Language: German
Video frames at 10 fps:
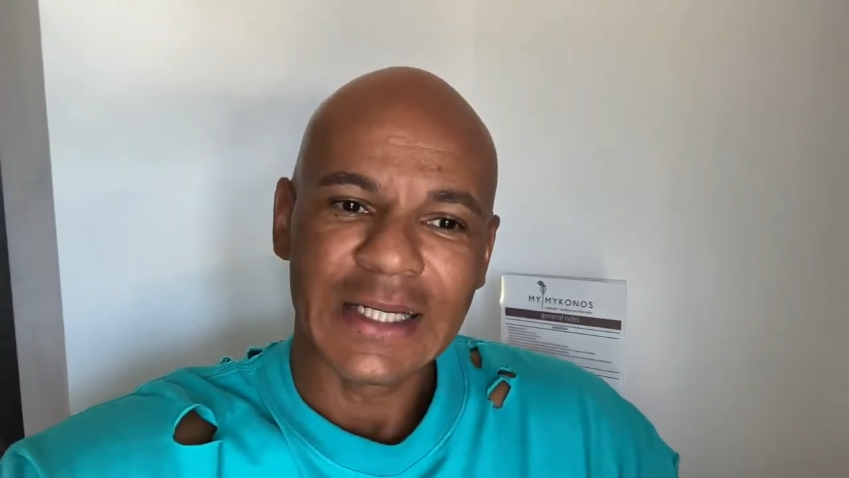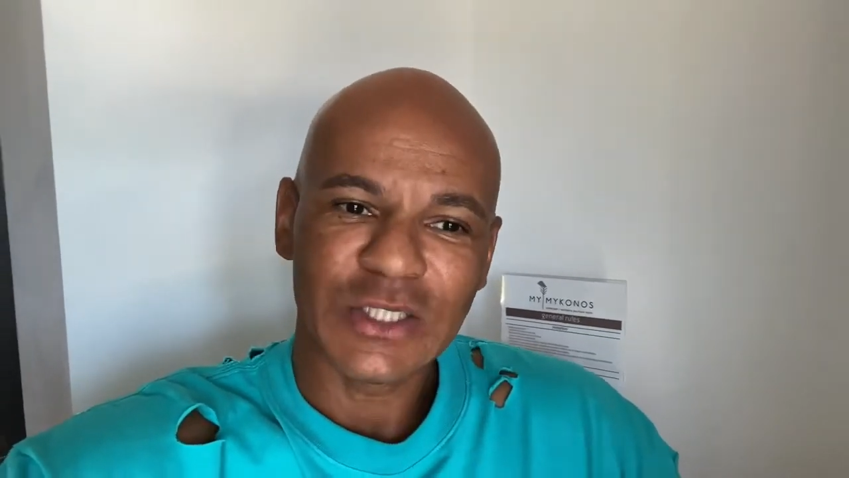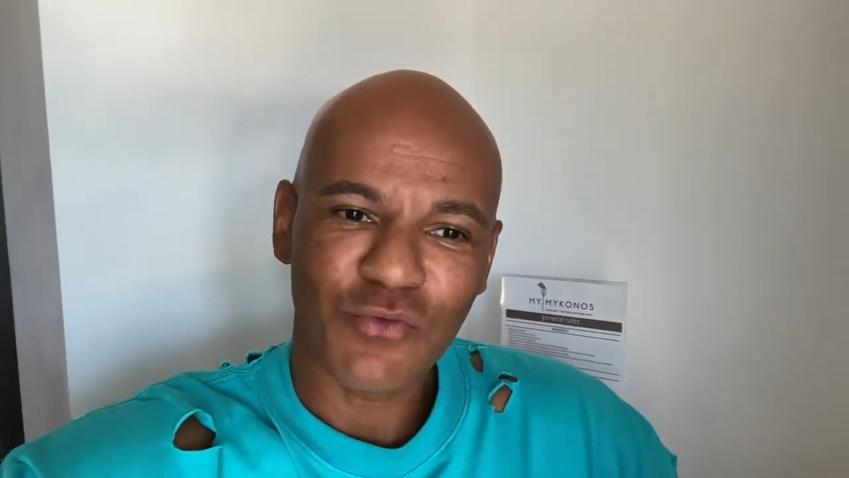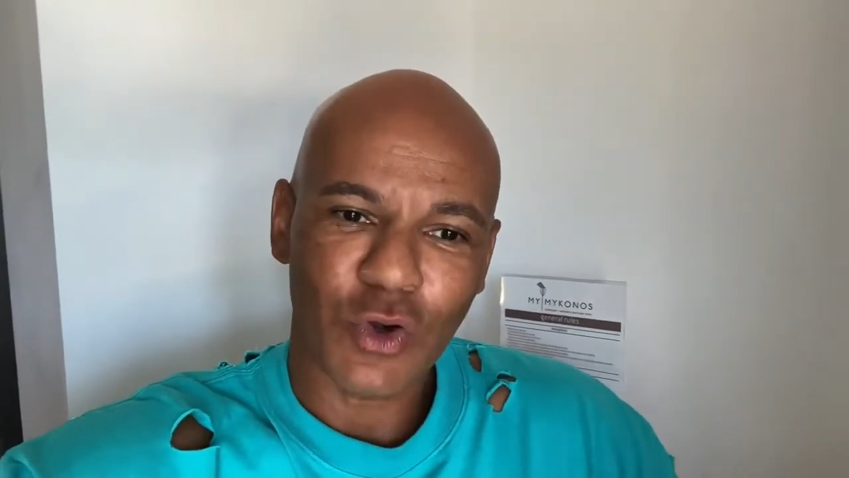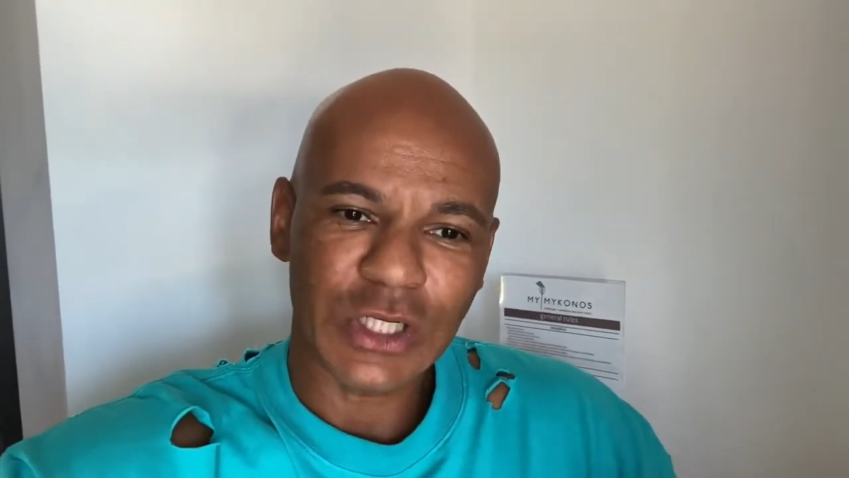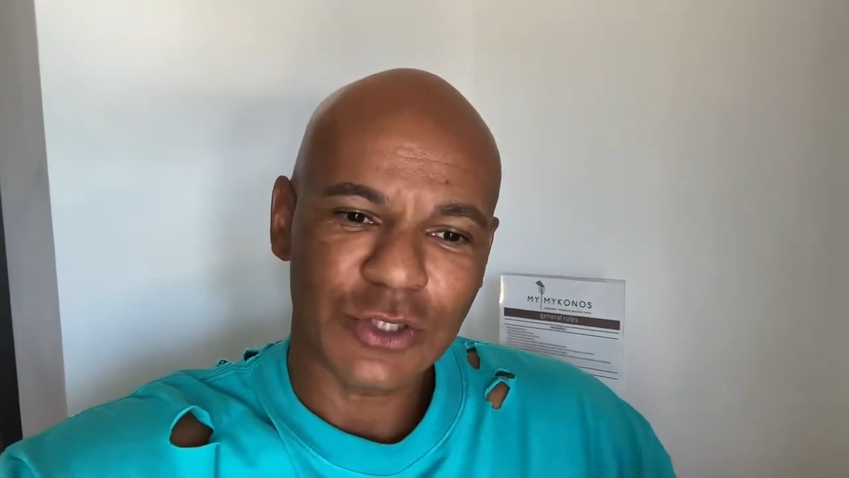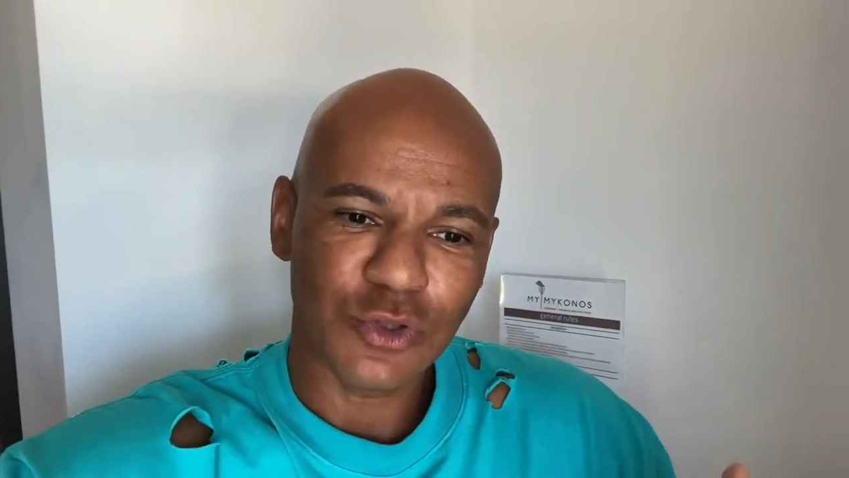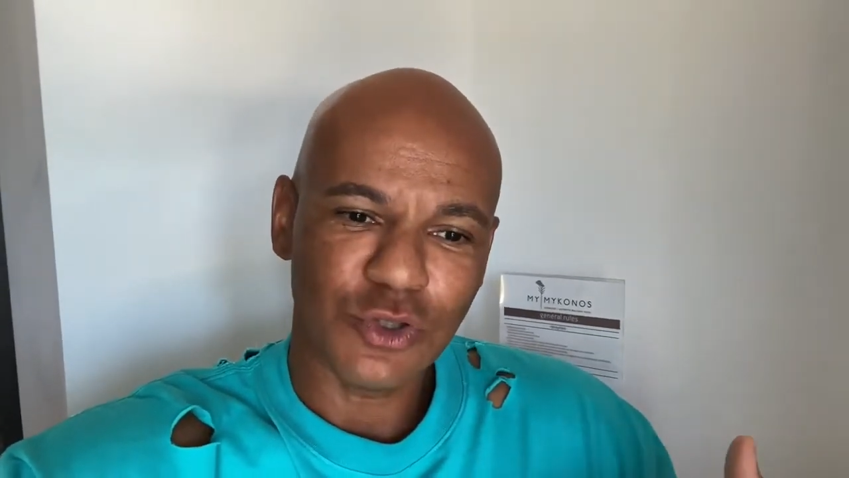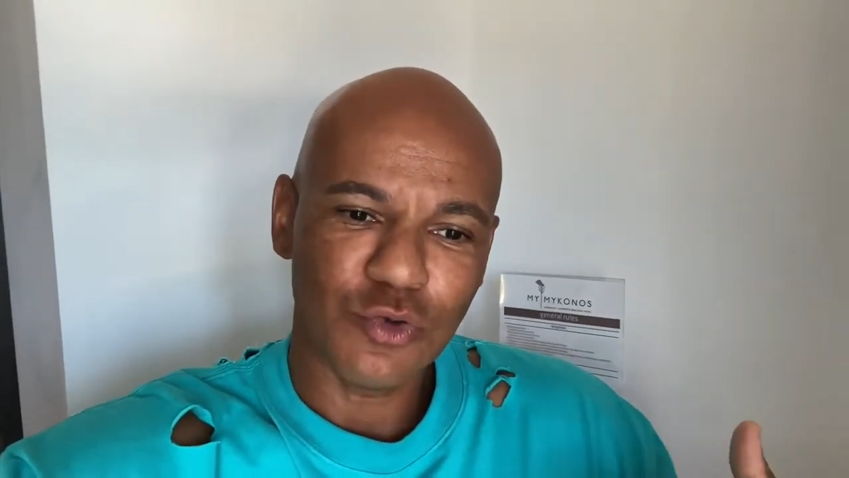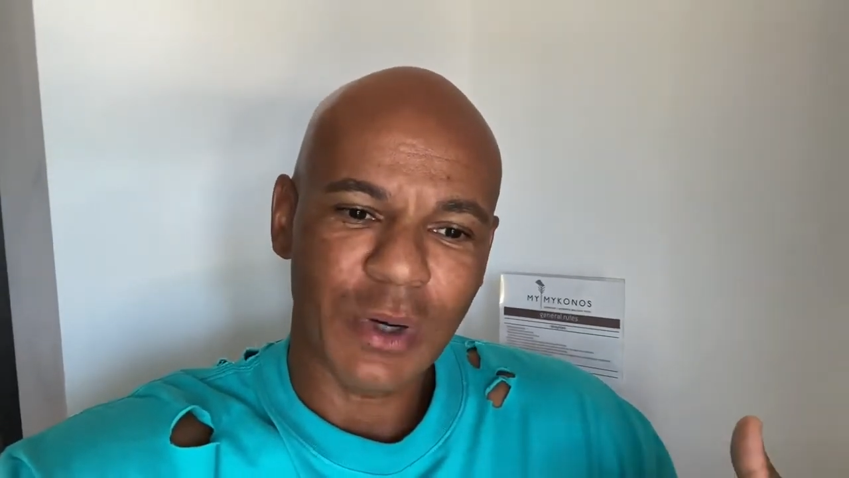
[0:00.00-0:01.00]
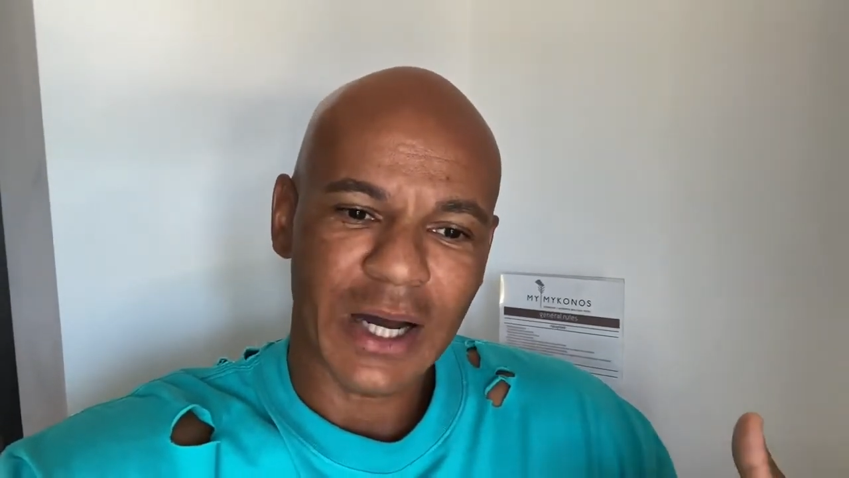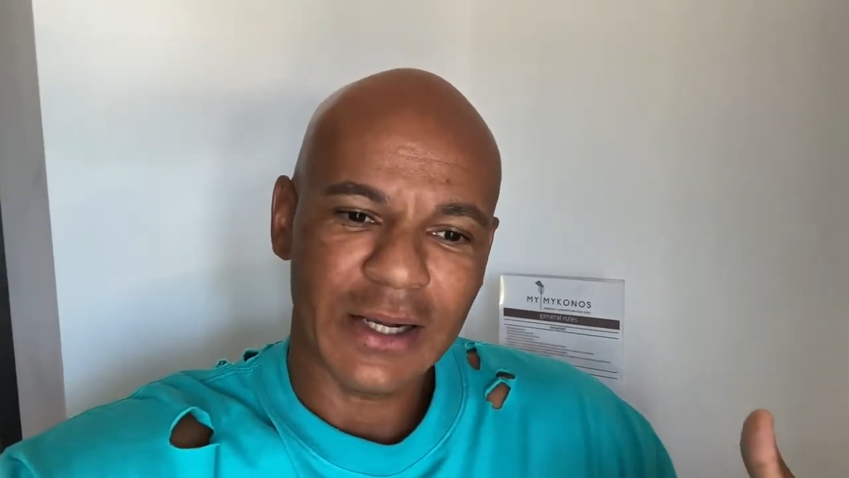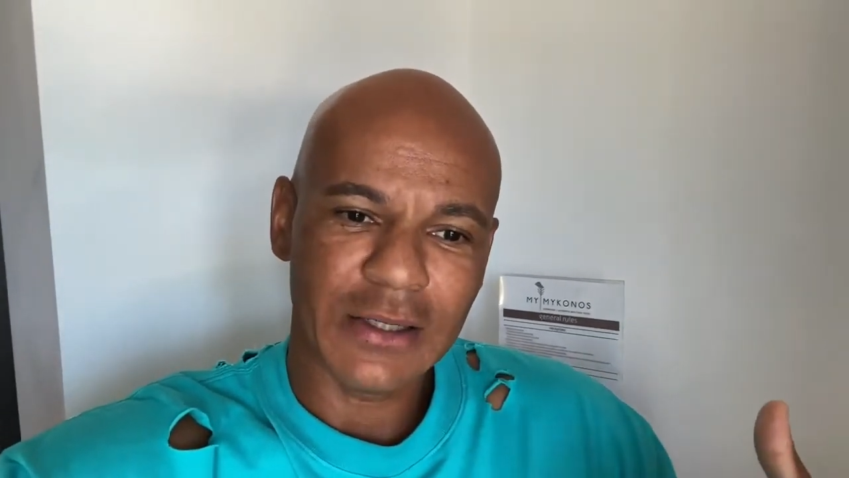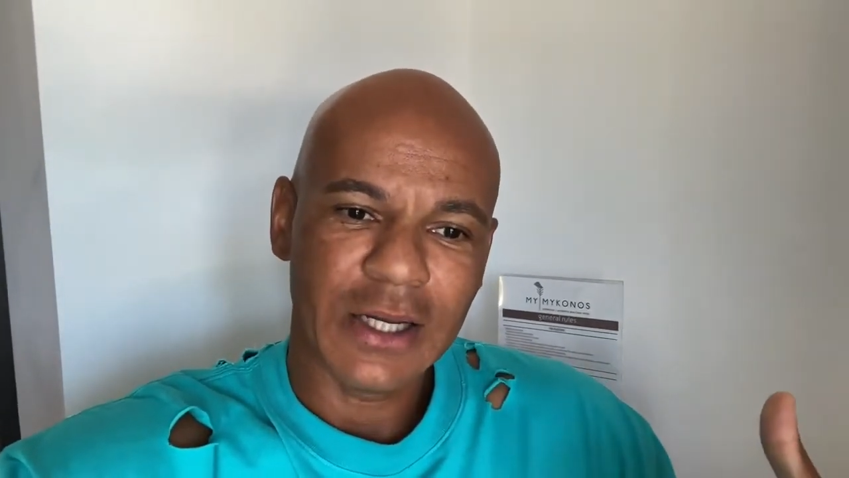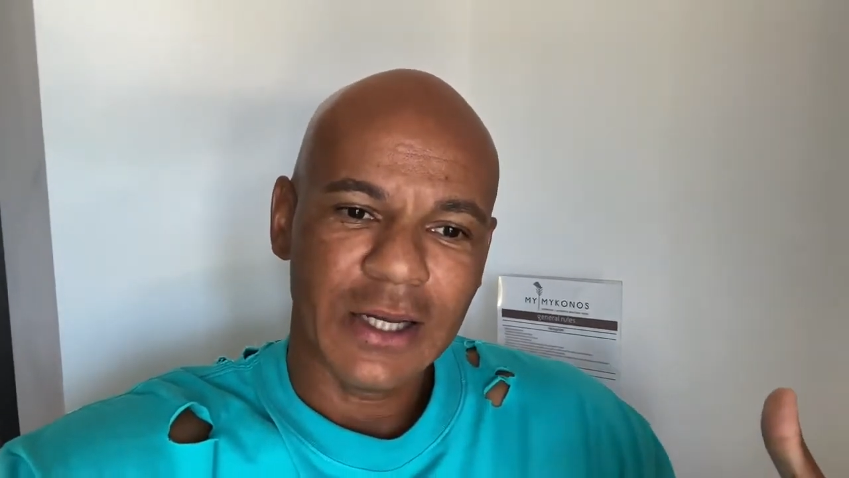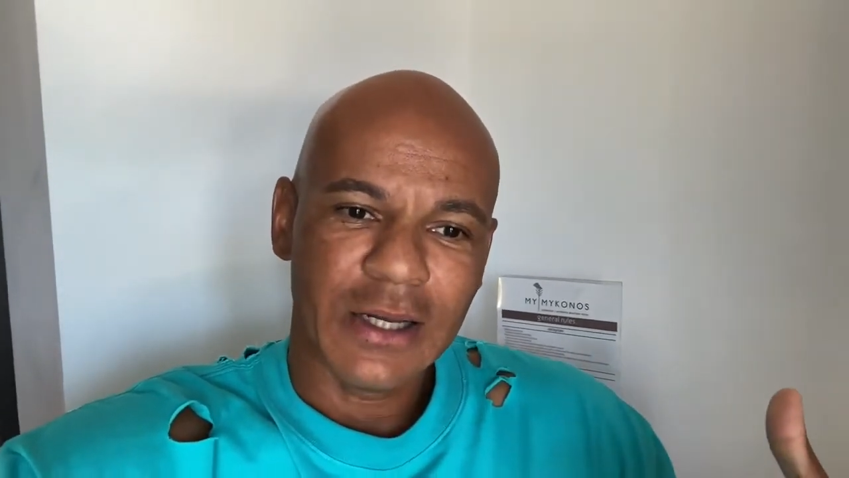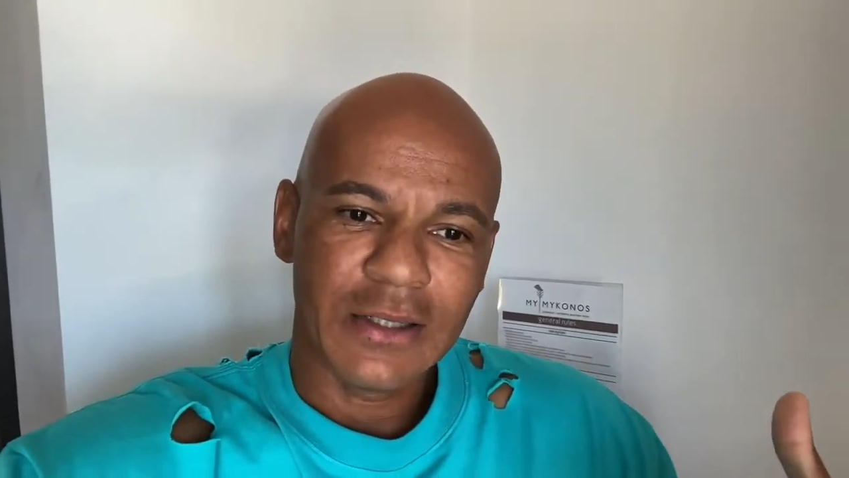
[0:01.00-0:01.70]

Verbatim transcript: Sie wollen natürlich überall,